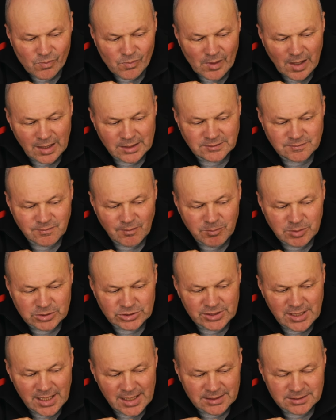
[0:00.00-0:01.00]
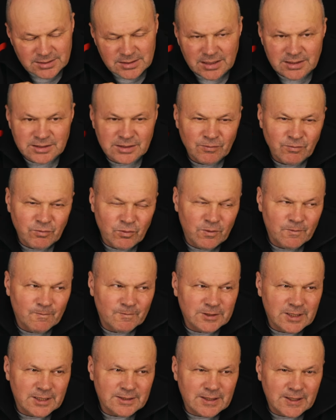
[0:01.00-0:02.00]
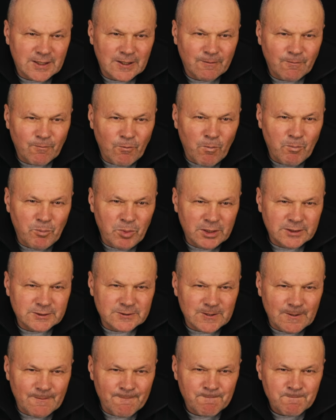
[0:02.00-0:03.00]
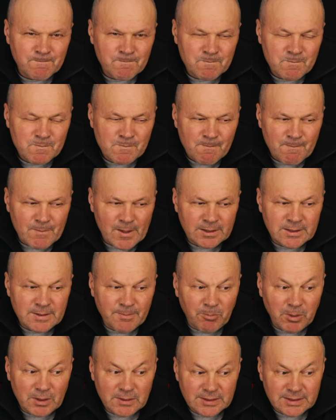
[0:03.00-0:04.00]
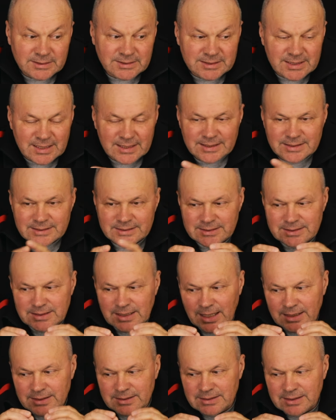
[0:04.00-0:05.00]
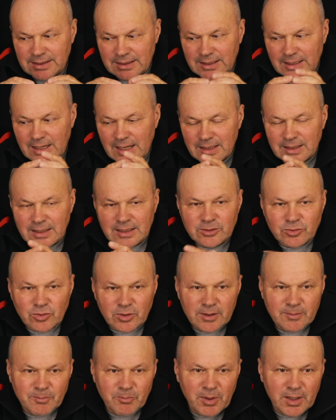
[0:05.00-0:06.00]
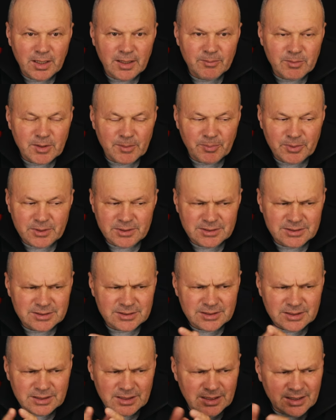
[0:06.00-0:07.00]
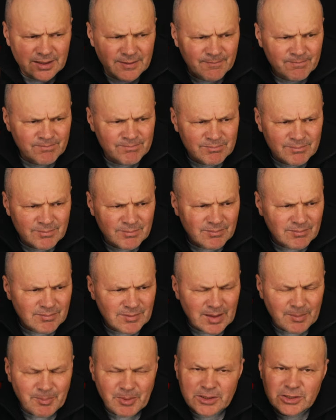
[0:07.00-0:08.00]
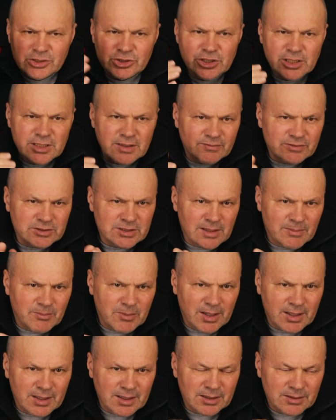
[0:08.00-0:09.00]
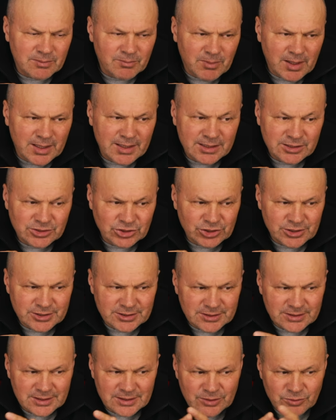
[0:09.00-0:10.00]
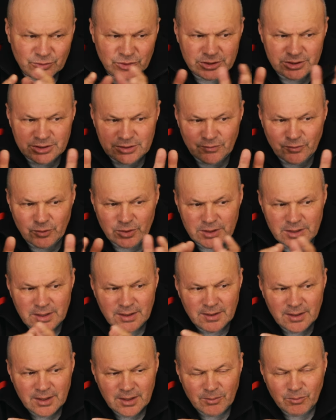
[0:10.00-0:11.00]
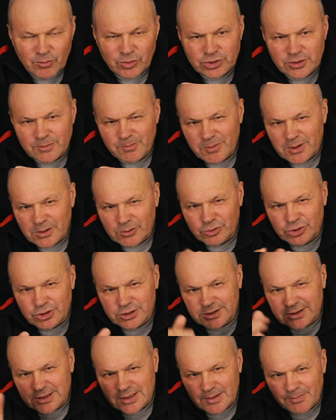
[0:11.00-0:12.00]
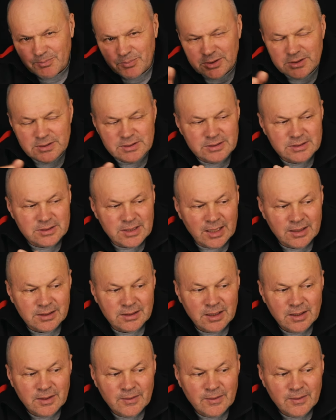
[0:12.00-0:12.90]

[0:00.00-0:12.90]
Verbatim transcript: освобождается от того, знаете, как комплекса неполноценности, от тех ран, которые были мне принесены на протяжении всей моей, моей жизни. И уже сегодня, может, мне уже за 50,